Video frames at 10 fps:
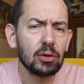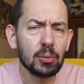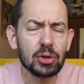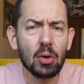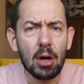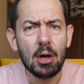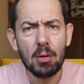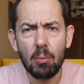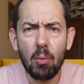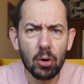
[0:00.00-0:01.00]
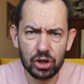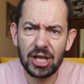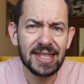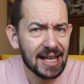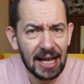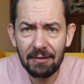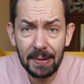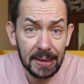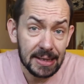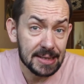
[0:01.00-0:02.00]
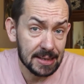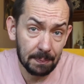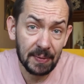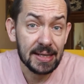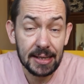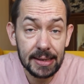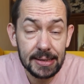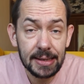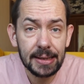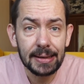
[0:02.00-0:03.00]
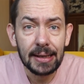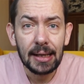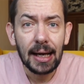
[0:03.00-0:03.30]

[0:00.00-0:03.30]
о том, что можно договориться с Россией,